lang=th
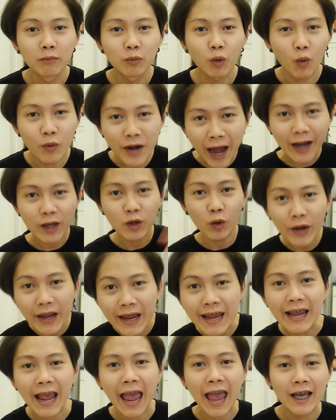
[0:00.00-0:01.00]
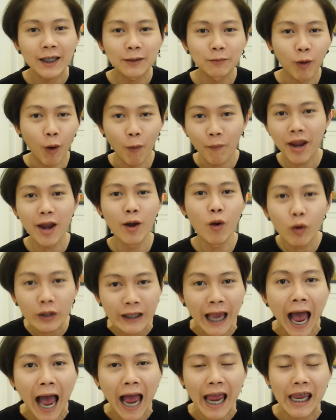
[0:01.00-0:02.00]
กูนั่งอยู่นี่ไงผมเนี่ยลูก
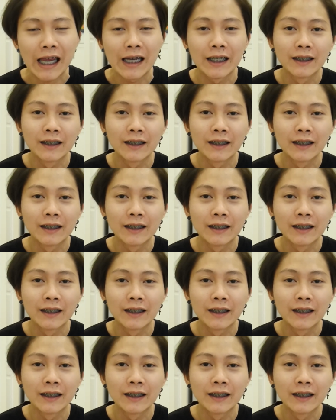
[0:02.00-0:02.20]
ชาย